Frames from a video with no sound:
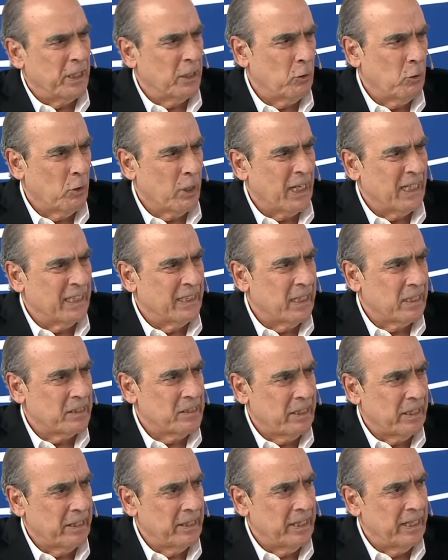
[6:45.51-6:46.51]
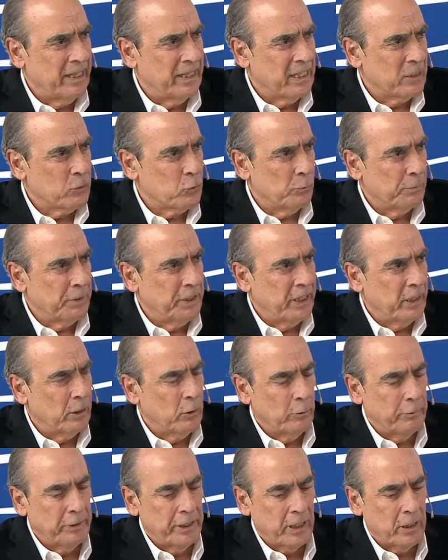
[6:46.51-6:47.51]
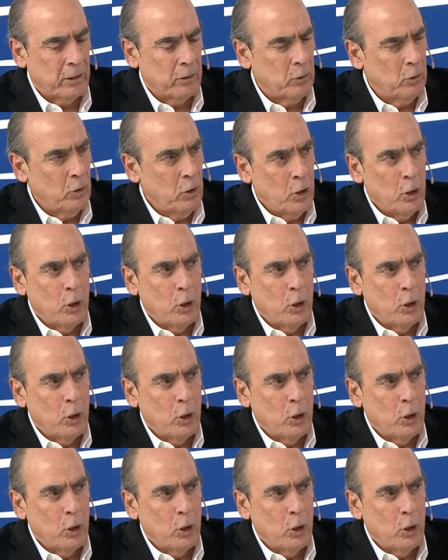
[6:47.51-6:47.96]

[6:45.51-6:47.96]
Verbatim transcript: creo que al tercer día de asumir el gobierno,